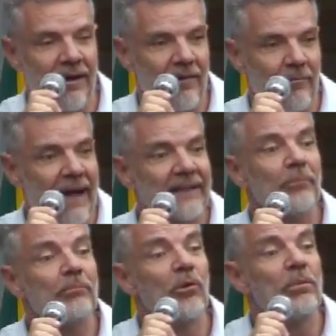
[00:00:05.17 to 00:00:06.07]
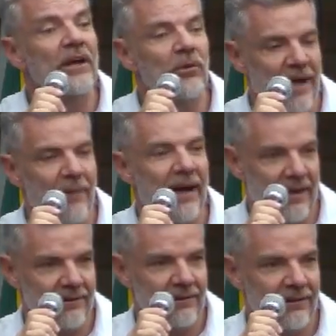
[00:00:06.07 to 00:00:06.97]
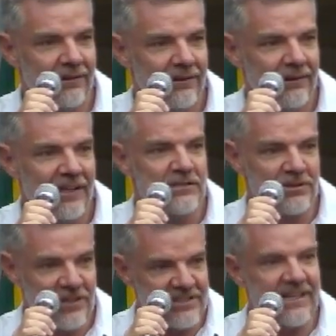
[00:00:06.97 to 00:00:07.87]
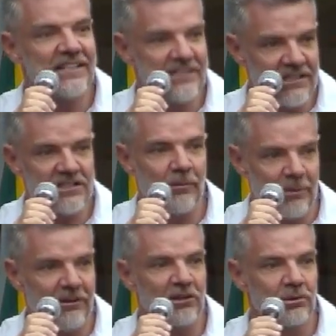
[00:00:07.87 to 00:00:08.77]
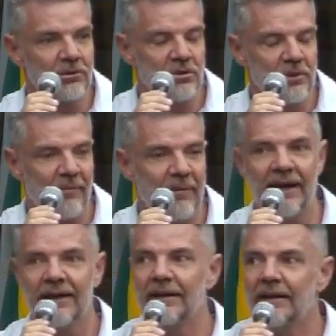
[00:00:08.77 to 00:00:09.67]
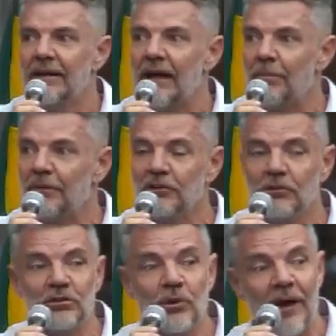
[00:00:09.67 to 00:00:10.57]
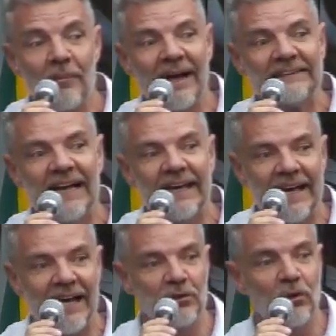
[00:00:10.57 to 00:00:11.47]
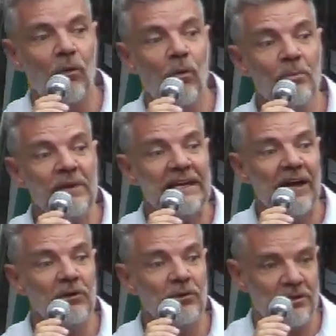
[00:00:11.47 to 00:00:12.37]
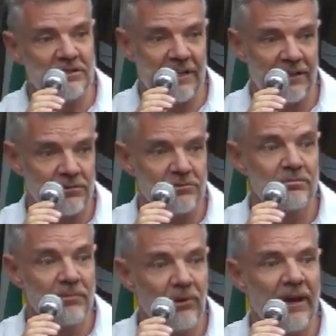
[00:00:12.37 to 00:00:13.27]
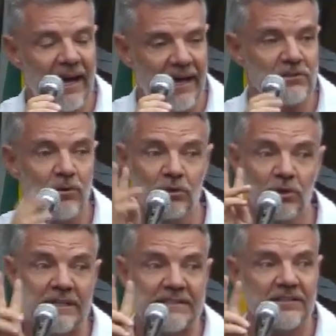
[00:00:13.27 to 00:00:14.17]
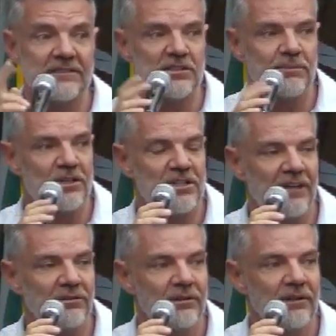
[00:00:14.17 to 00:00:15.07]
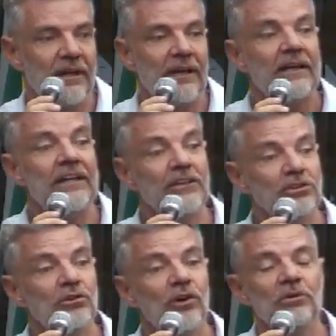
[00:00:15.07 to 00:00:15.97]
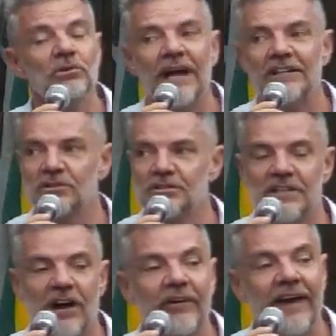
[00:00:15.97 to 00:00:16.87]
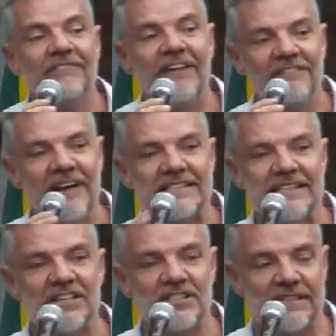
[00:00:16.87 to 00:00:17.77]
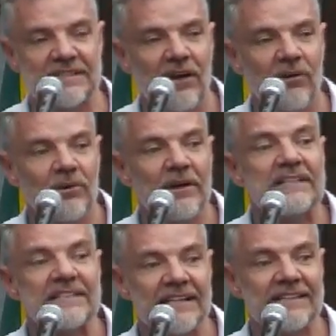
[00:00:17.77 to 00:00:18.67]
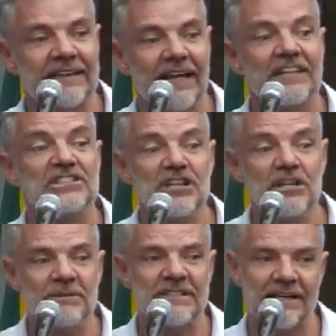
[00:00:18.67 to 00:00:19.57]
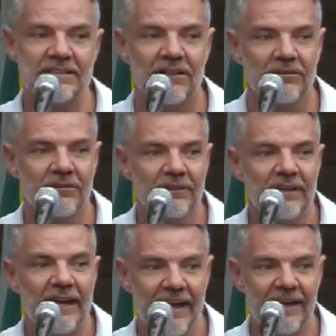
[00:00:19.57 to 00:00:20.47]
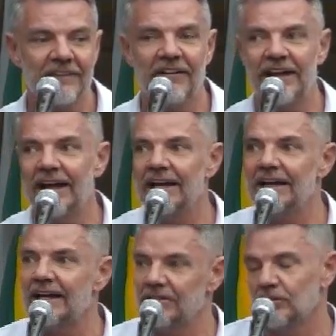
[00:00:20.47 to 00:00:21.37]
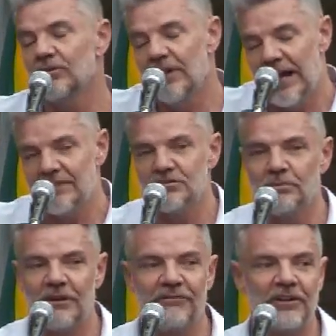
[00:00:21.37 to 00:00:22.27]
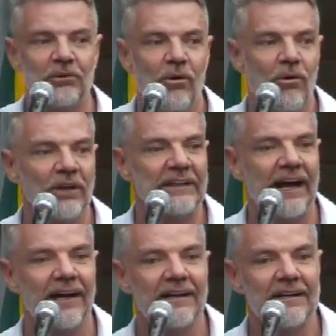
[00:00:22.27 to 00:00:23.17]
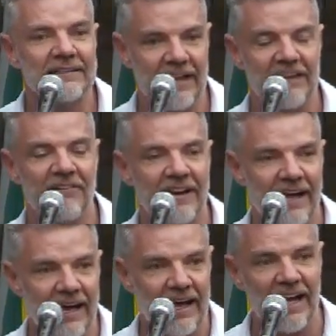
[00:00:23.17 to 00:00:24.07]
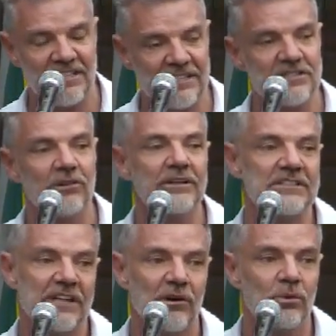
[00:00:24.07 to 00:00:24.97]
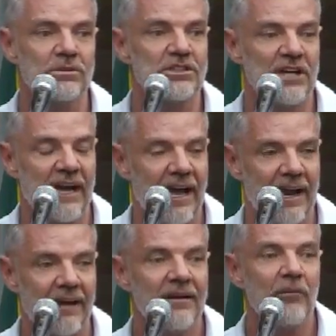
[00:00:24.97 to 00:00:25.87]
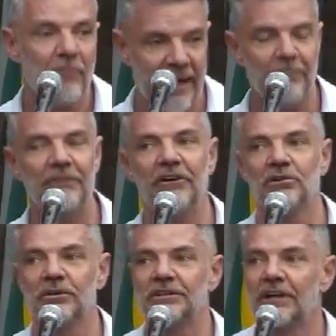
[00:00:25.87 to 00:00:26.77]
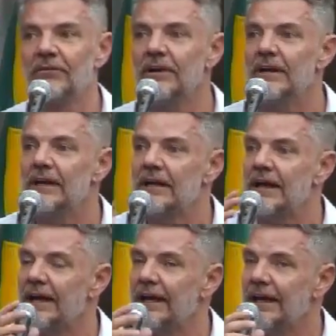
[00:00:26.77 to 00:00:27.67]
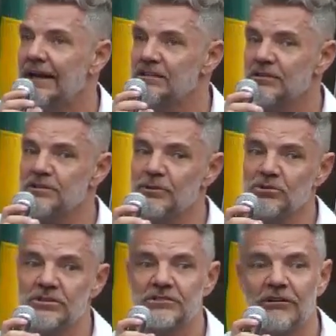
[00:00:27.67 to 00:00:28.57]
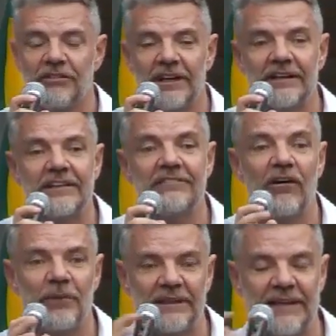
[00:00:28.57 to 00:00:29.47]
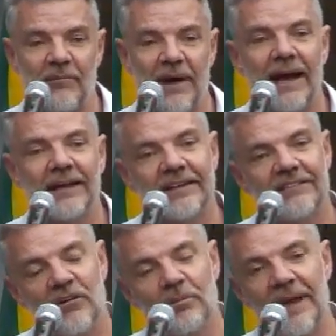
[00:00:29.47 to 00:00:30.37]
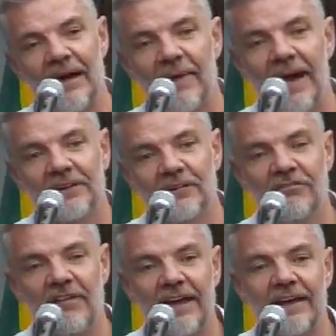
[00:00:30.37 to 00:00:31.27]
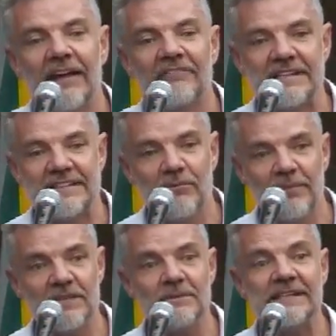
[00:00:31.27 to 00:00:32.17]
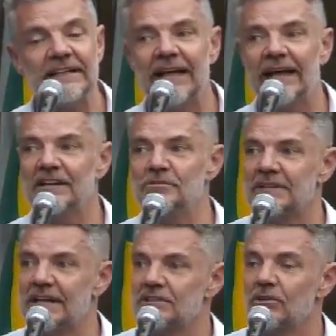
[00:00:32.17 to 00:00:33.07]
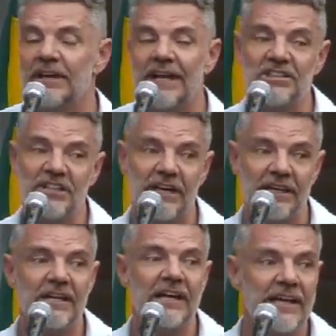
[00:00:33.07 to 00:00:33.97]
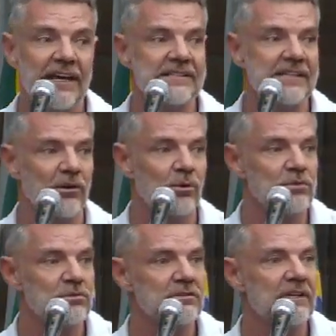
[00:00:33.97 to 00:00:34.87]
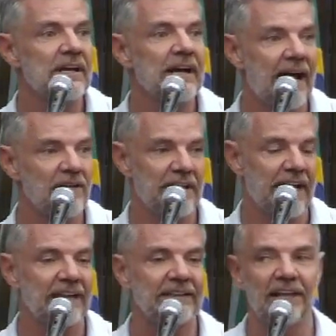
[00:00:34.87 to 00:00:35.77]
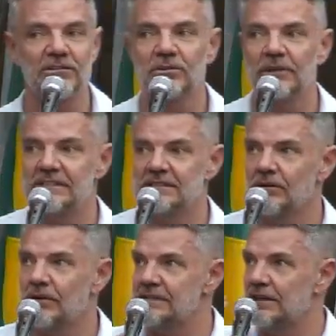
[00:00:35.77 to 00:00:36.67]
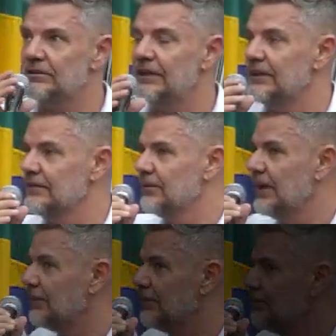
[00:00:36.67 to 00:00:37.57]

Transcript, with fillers: a máquina pública em Cuiabá. Esse projeto já existe com a Prefeitura de Cuiabá. A Prefeitura de Cuiabá já arrecadou 1 milhão e 800 mil reais com dois anos desse projeto e ajudou muito o lado social. Quem vai fazer a gestão será a Secretaria de Administração. Ela que fará, no caso, se o prefeito concordar, ela fará a gestão desse recurso que chegará para a Prefeitura. Então, é, em relação às pessoas que estão falando que vai aumentar a máquina, que vai ampliar a máquina, não vai. Vai ser a mesma Secretaria de Administração que irá gerir esses recursos, caso arrecadados com, com essa loteria.